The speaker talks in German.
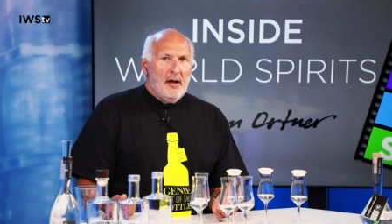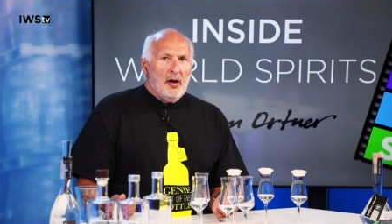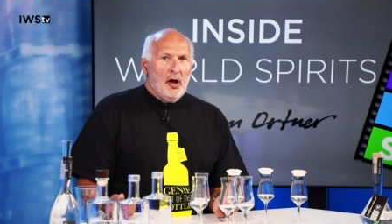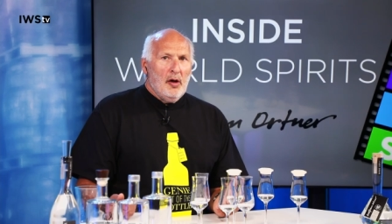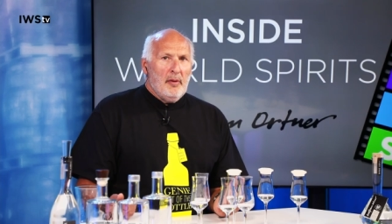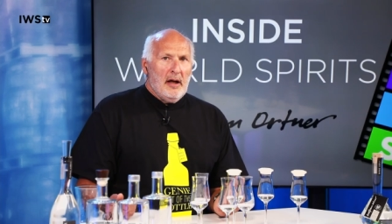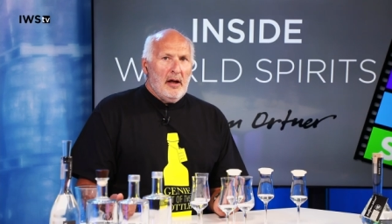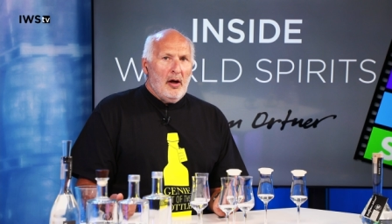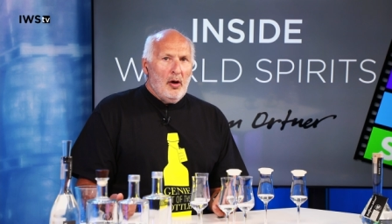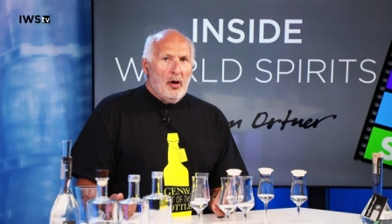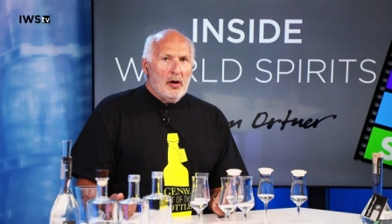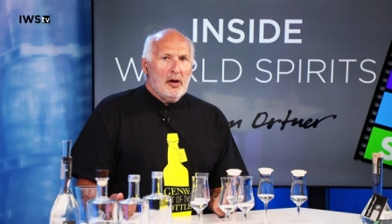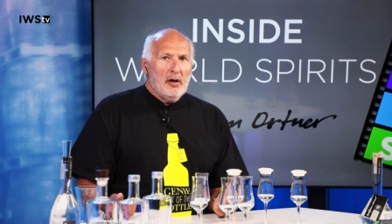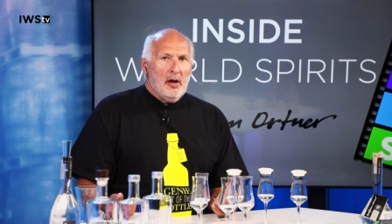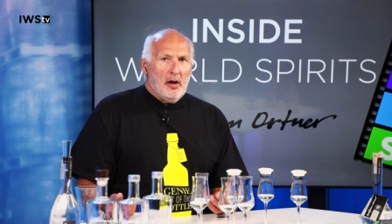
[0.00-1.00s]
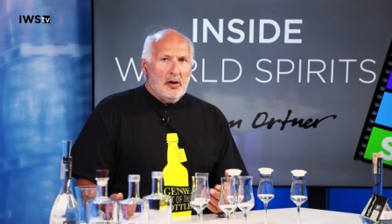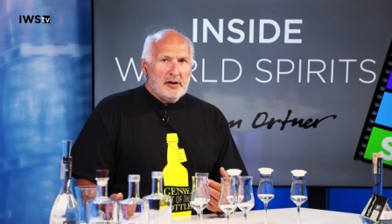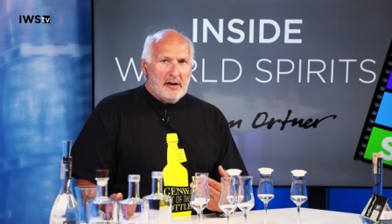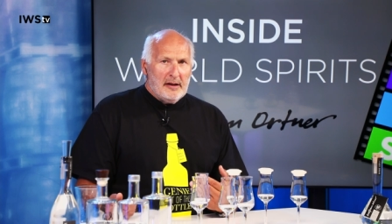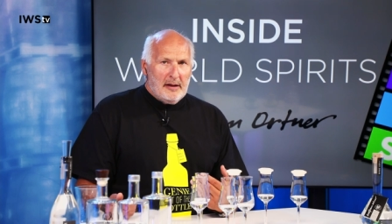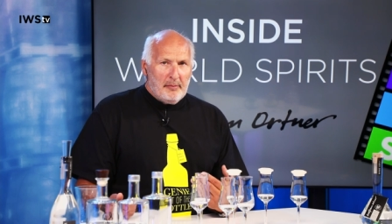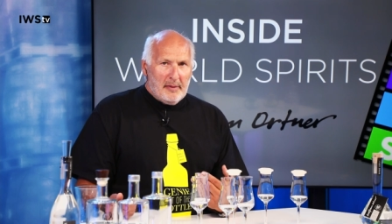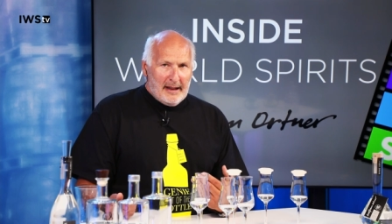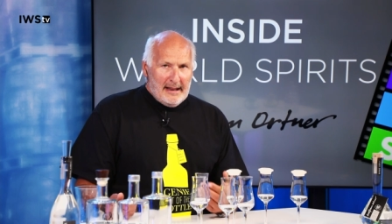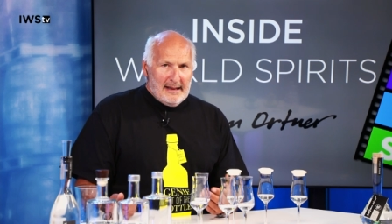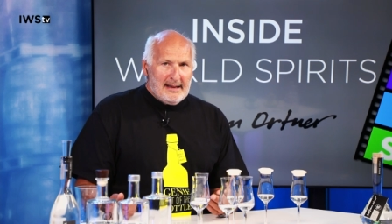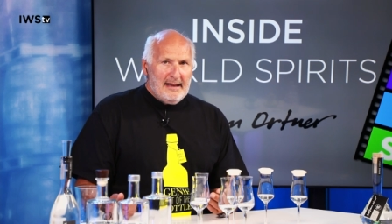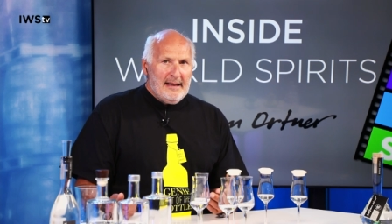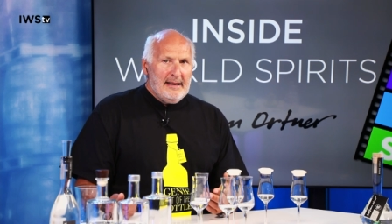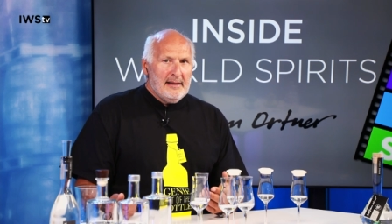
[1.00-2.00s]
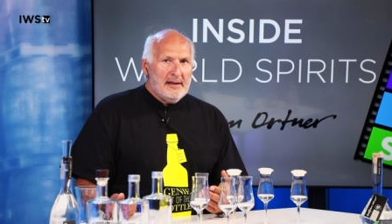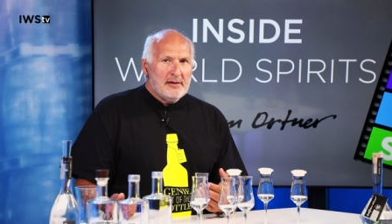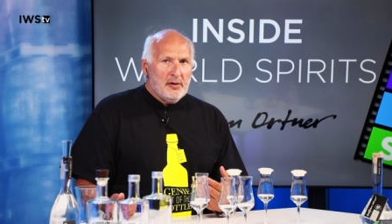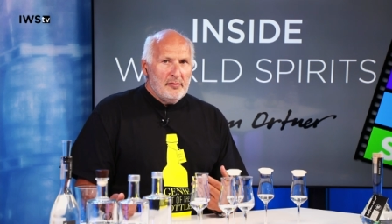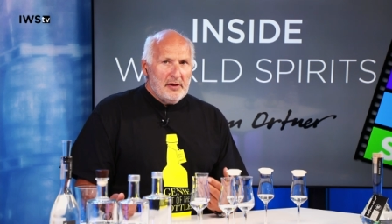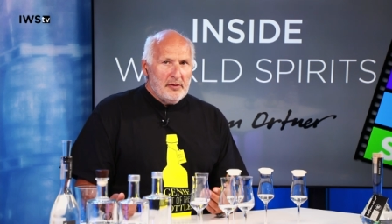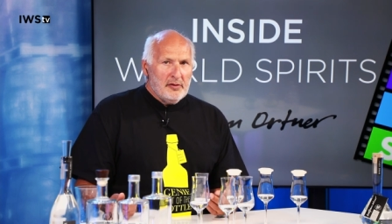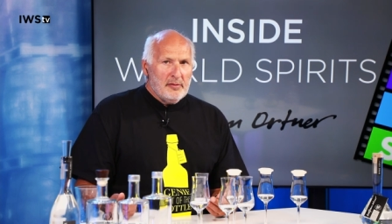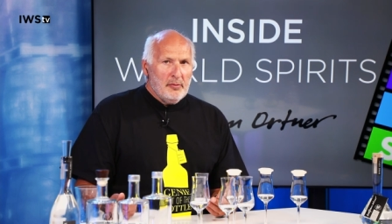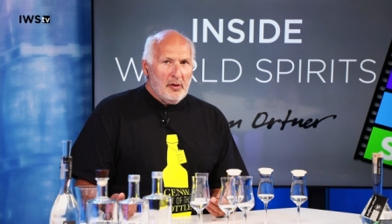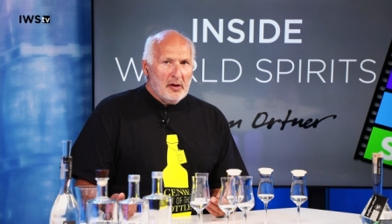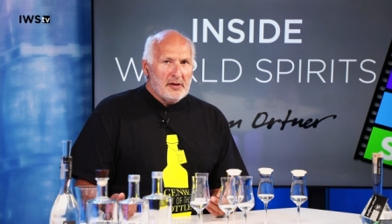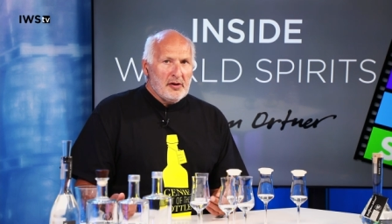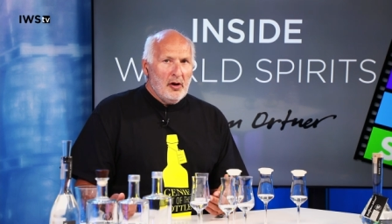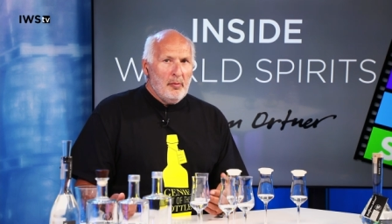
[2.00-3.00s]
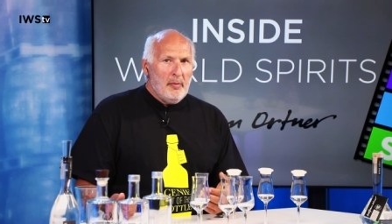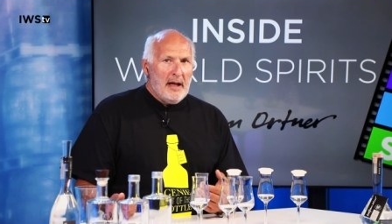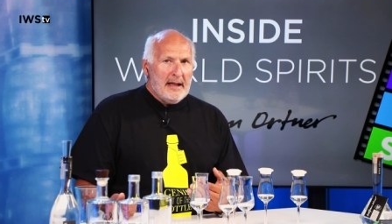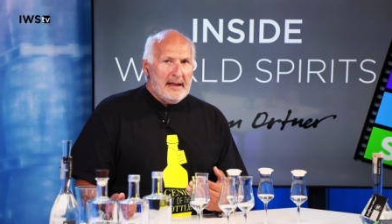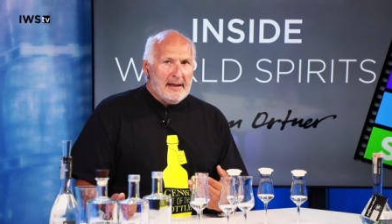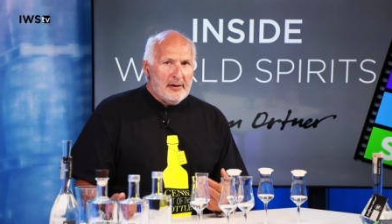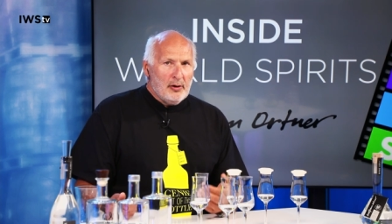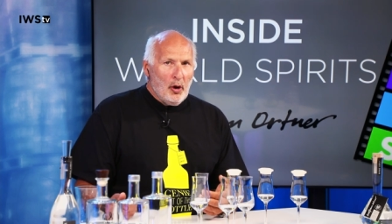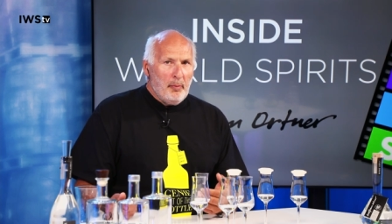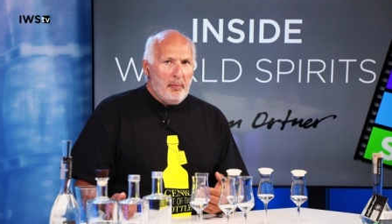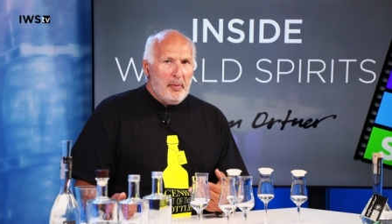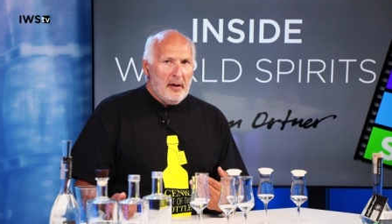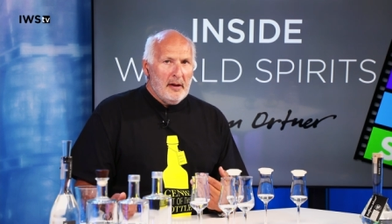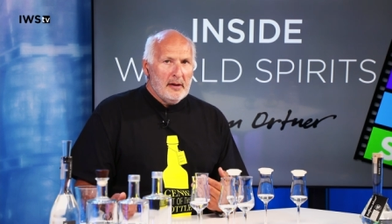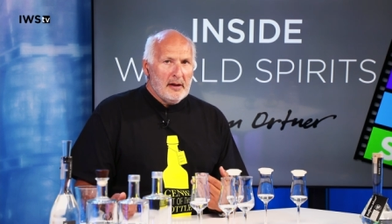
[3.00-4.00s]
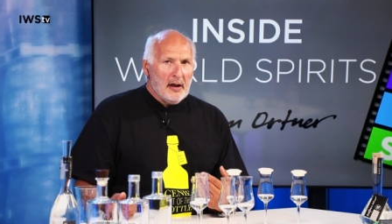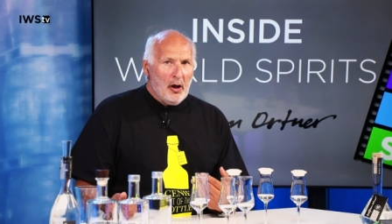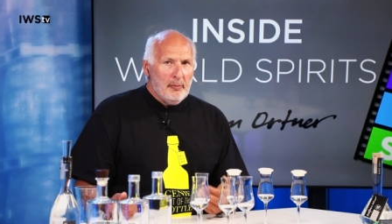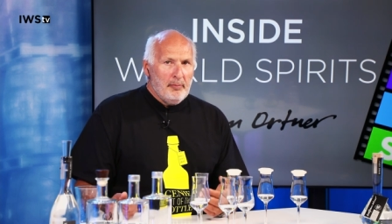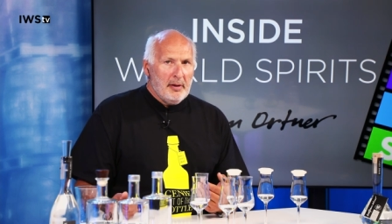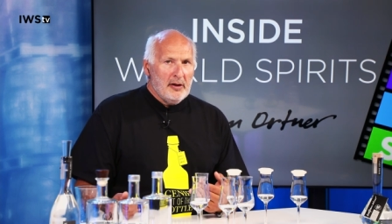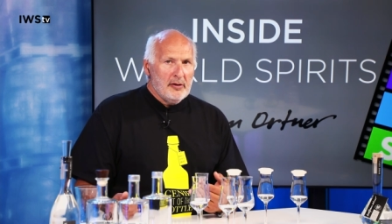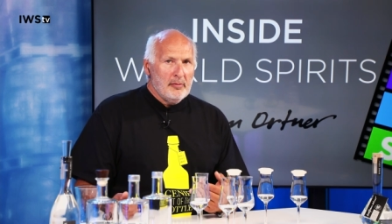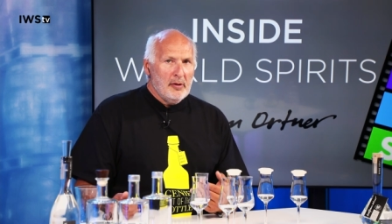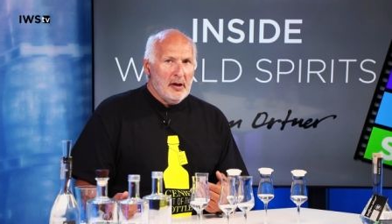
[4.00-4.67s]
Aber auch aus einem Riesling, so wie du es machst, kann man einen Top-Traubenbrand